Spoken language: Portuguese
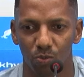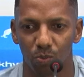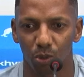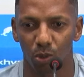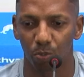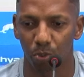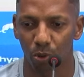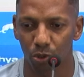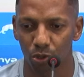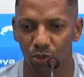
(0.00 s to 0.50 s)

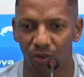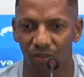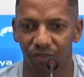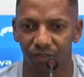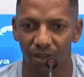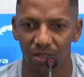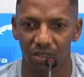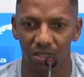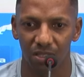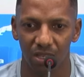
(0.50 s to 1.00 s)
proposto a
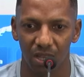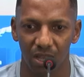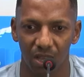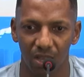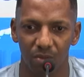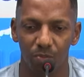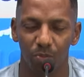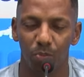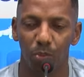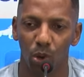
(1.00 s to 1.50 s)
fazer
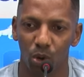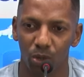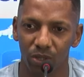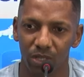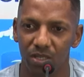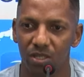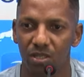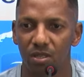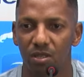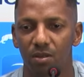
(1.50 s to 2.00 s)
em prol
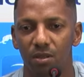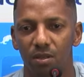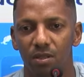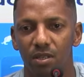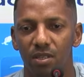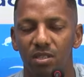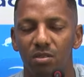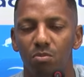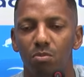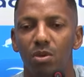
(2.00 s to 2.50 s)
desse,
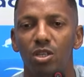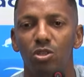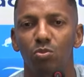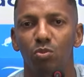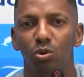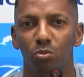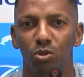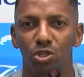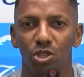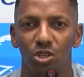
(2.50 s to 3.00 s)
desse mesmo
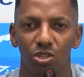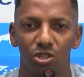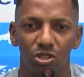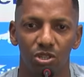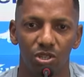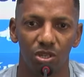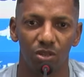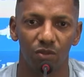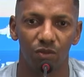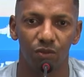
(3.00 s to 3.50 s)

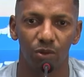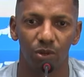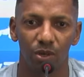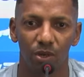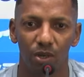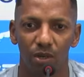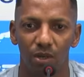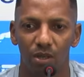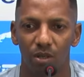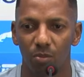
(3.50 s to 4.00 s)
objetivo,
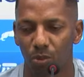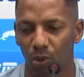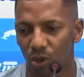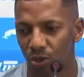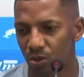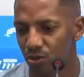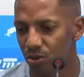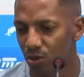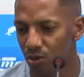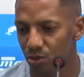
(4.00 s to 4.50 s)
em prol
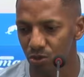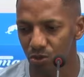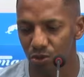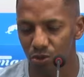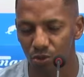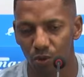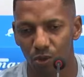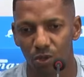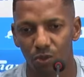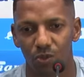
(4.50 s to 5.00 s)
dos nossos
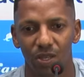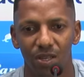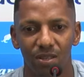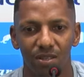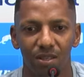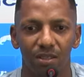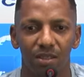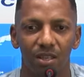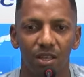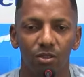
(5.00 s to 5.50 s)
sonhos
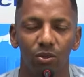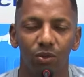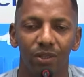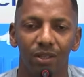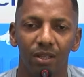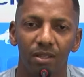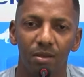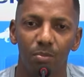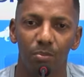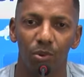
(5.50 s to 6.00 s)
ainda dentro
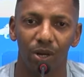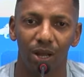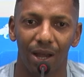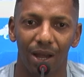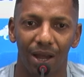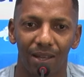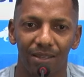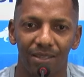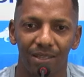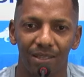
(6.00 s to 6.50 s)
da
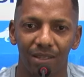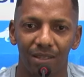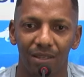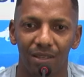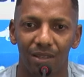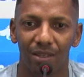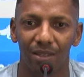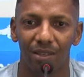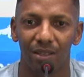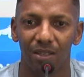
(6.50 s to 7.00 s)
temporada.
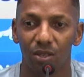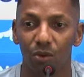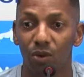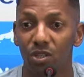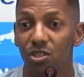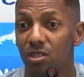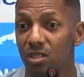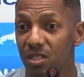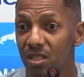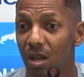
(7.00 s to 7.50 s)
Então a
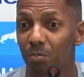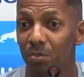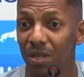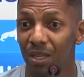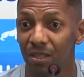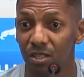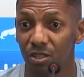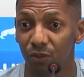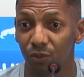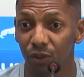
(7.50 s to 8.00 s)
gente
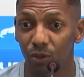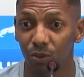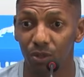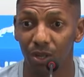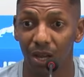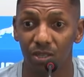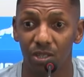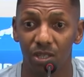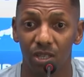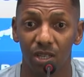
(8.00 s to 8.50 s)
sabia da
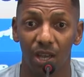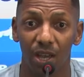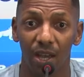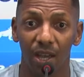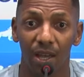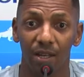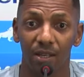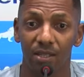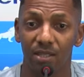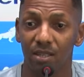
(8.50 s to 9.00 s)
dificuldade que
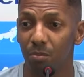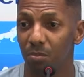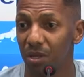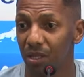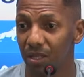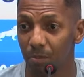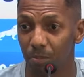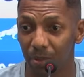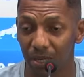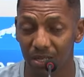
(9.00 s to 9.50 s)
era, sabia
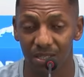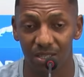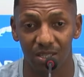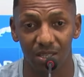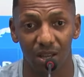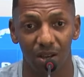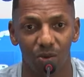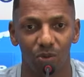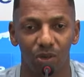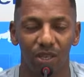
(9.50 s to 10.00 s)
da
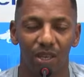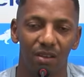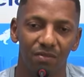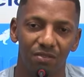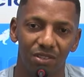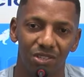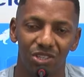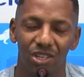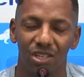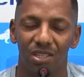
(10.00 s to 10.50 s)
pressão que é
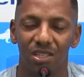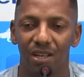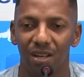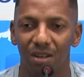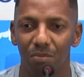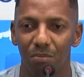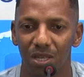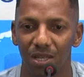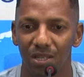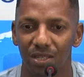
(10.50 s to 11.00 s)
vestir essa
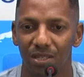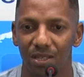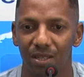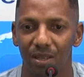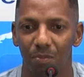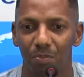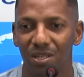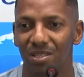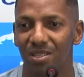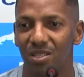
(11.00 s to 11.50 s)
camisa,
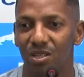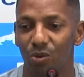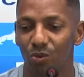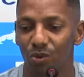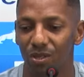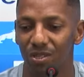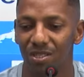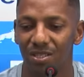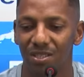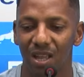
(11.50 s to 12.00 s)
da pressão
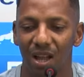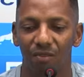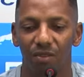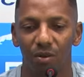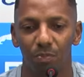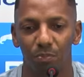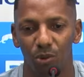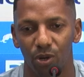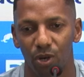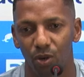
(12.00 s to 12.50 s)
que estava
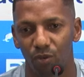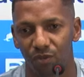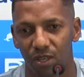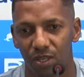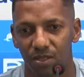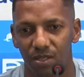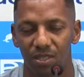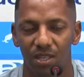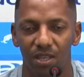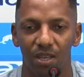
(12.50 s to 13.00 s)
por não
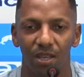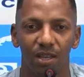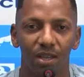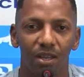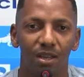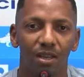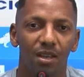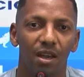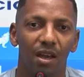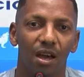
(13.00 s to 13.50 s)
vencer
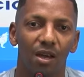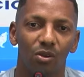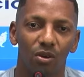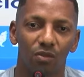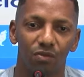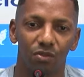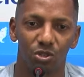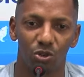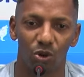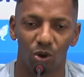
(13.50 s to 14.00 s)
a
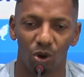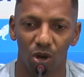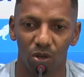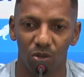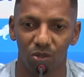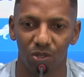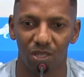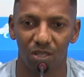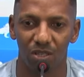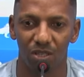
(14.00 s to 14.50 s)
nove
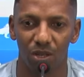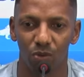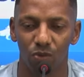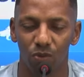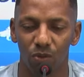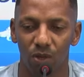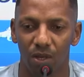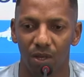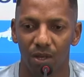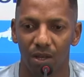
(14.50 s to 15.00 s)
jogos.
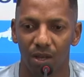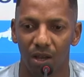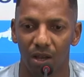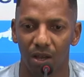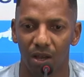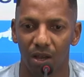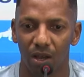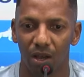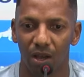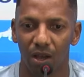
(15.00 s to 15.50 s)
Então
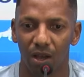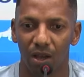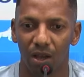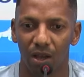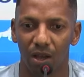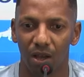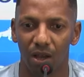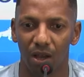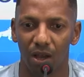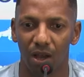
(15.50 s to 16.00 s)

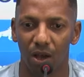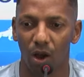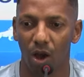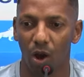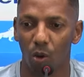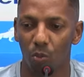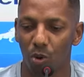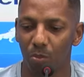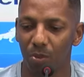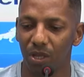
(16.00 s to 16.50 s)
ah,
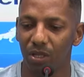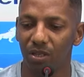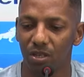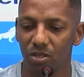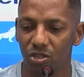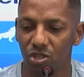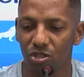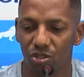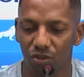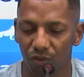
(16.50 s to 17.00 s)
ao momento que a
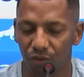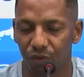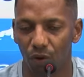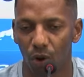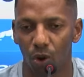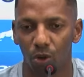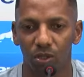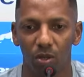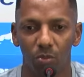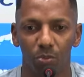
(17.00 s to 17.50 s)
gente
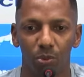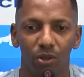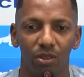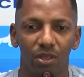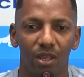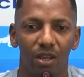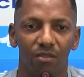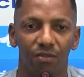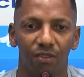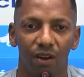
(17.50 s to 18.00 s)
volta para o
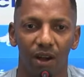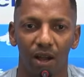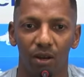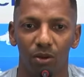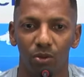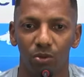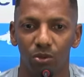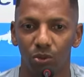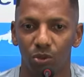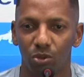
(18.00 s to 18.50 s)

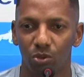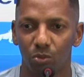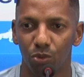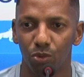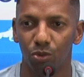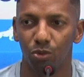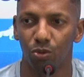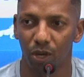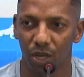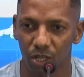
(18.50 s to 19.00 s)
intervalo, todo
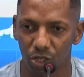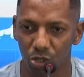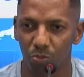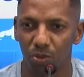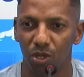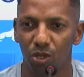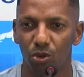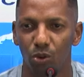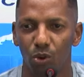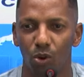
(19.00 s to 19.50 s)
mundo
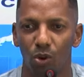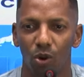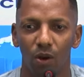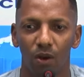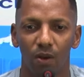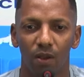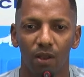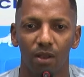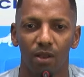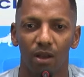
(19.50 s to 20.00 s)
respirou,
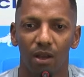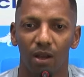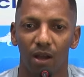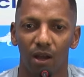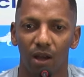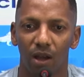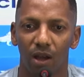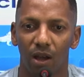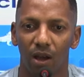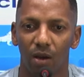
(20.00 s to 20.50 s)

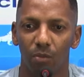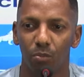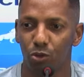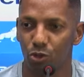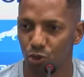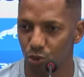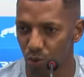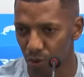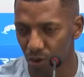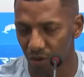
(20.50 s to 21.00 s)
ah,
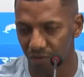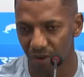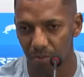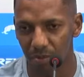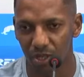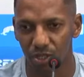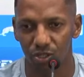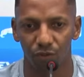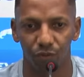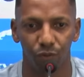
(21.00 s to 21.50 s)
buscou
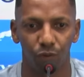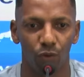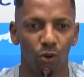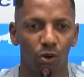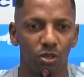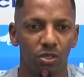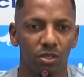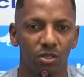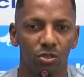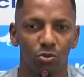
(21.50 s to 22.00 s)
novamente
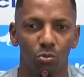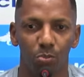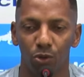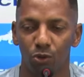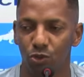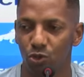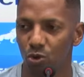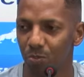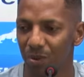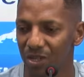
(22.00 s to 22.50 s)
forças, o
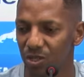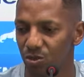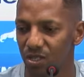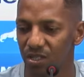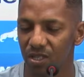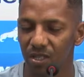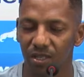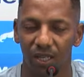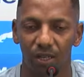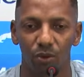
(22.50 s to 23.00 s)
professor passou
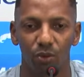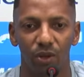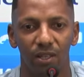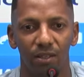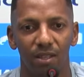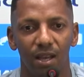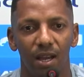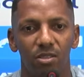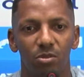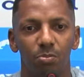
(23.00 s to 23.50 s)
essa
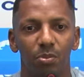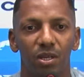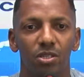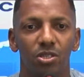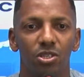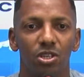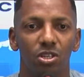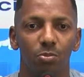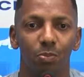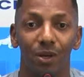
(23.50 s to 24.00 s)
tranquilidade para a
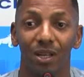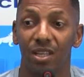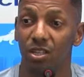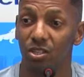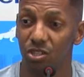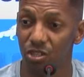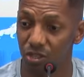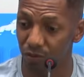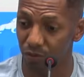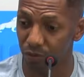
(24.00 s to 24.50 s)
gente, para que a
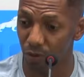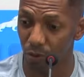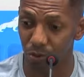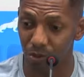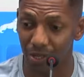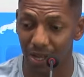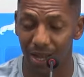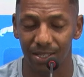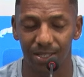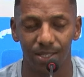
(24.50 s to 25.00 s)
gente
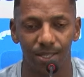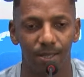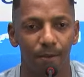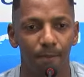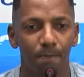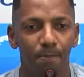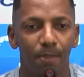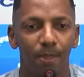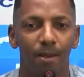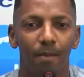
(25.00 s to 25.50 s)
voltasse
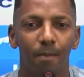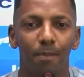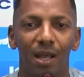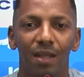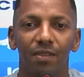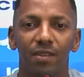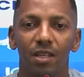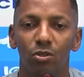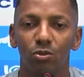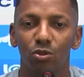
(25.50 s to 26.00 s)
para
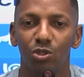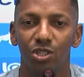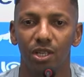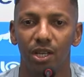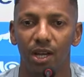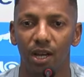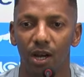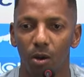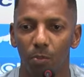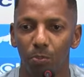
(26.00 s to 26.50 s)
dentro de
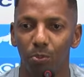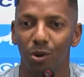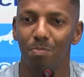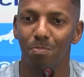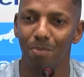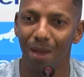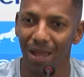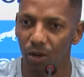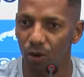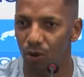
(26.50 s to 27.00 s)
campo e
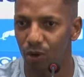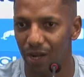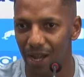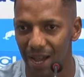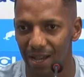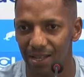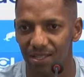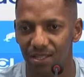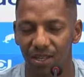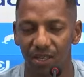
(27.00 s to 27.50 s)

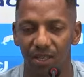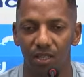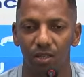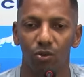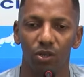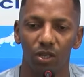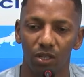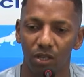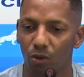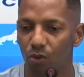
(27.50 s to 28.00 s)
melhorasse
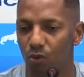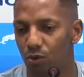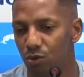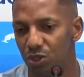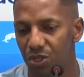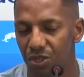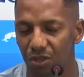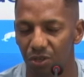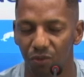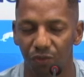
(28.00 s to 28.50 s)
aquilo que não
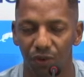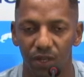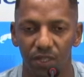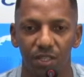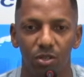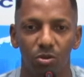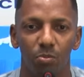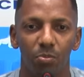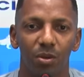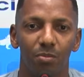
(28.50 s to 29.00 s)
conseguiu
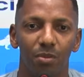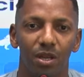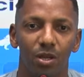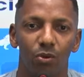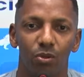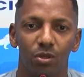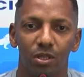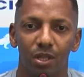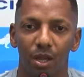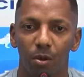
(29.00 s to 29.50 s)
fazer no
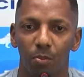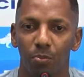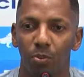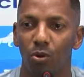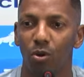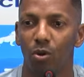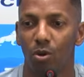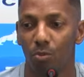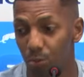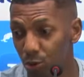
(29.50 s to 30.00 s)
primeiro tempo,
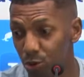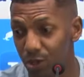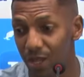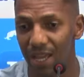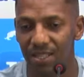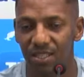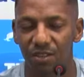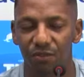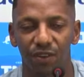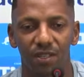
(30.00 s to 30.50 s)

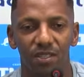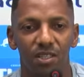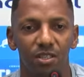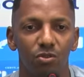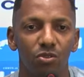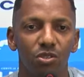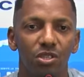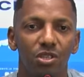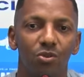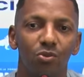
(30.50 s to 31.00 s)
pudesse fazer
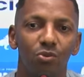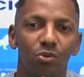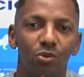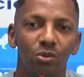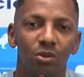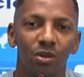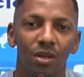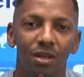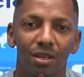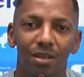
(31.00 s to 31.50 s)
no
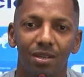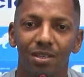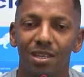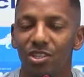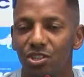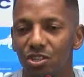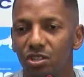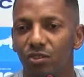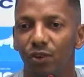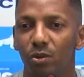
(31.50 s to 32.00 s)
segundo. E a
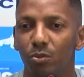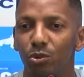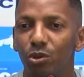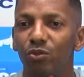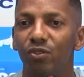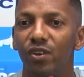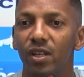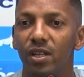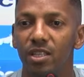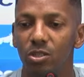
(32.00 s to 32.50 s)
gente foi
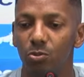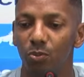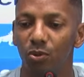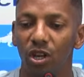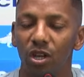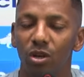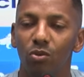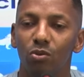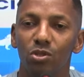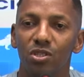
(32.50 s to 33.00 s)
muito feliz
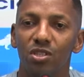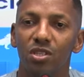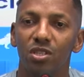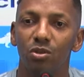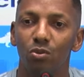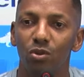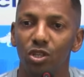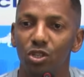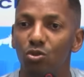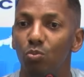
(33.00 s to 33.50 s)
porque
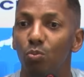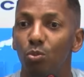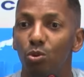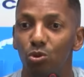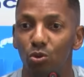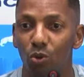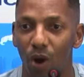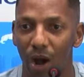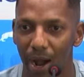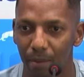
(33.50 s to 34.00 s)
conseguiu isso
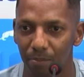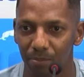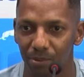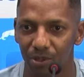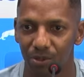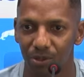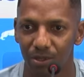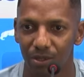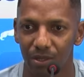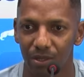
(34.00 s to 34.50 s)
muito rápido.